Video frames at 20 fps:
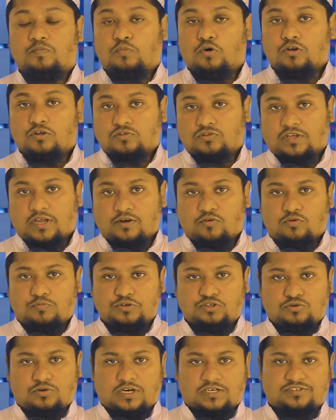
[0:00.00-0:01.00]
বলৎকারের
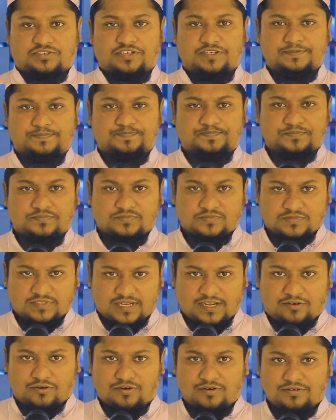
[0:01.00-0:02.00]
অভিযোগ আসছে
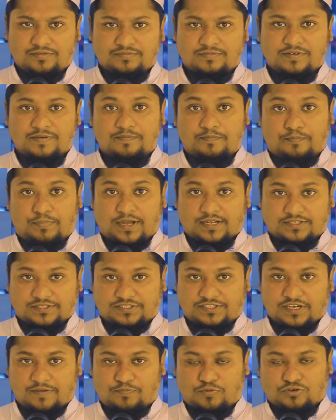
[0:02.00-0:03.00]
এখন
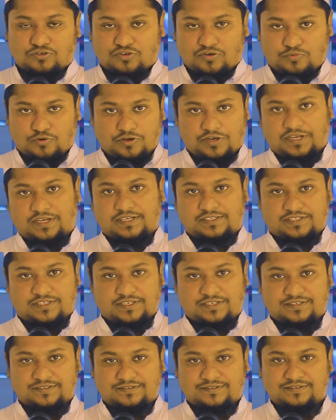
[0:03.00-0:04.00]
বাচ্চা প্রসব হয়ে গেছে
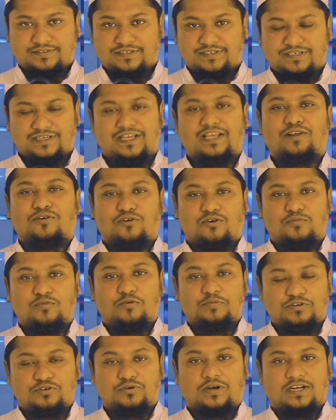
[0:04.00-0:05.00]
এরকম
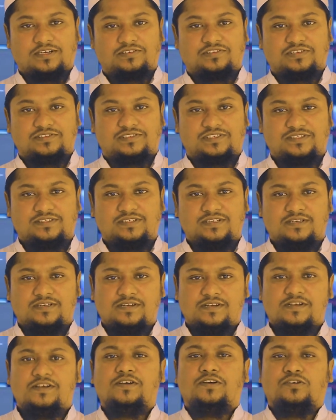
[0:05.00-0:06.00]
অভিযোগ আসতেছে
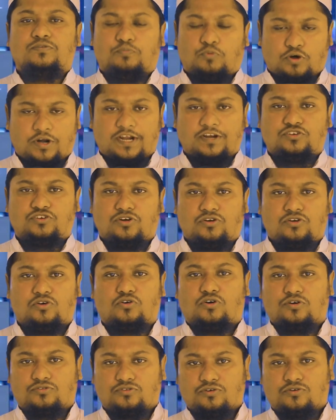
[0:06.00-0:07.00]
পরের জন্য
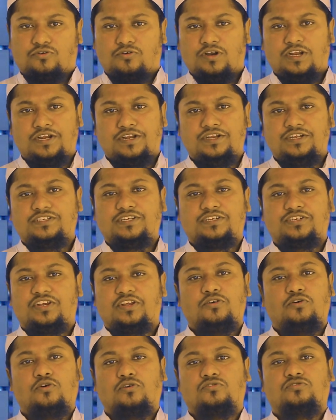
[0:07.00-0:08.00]
গর্ত খুললে নিজে
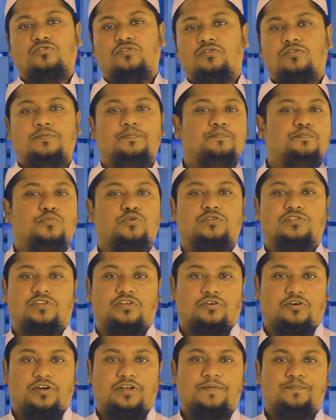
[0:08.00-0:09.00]
সেই গর্ত পড়তে
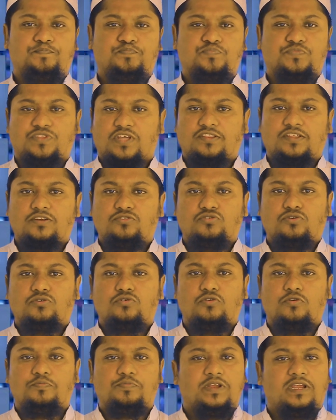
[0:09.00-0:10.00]
হয় তাদের তো
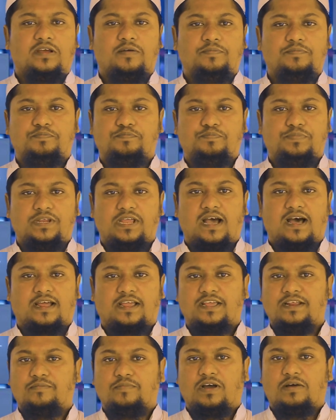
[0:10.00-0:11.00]
কোনো বিয়ে বিয়া
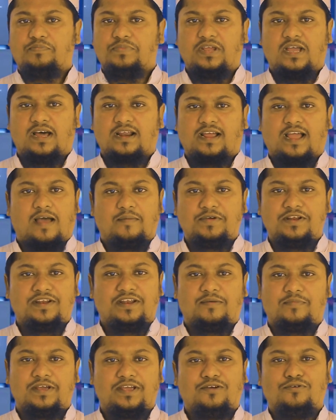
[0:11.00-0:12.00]
কিংবা বিয়ার কাবিন
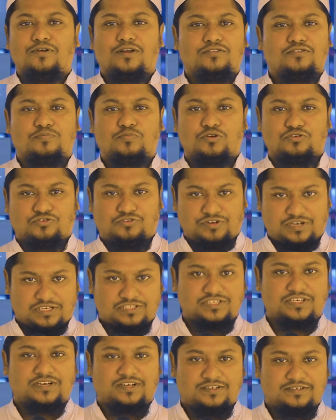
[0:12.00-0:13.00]
নামা এগুলোর তো প্রশ্নই
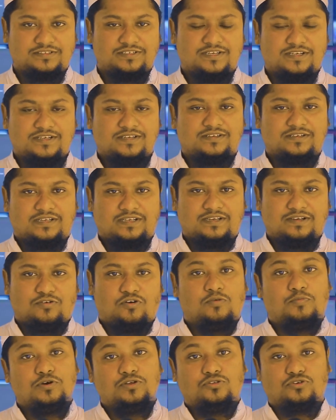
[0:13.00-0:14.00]
আসে হ্যাঁ
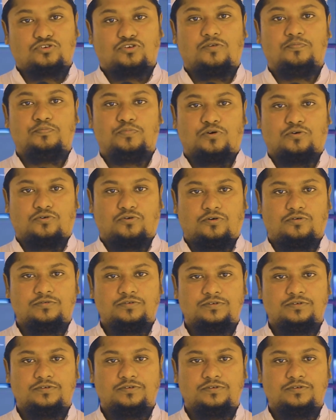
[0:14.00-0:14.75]
অবৈধ সম্পর্ক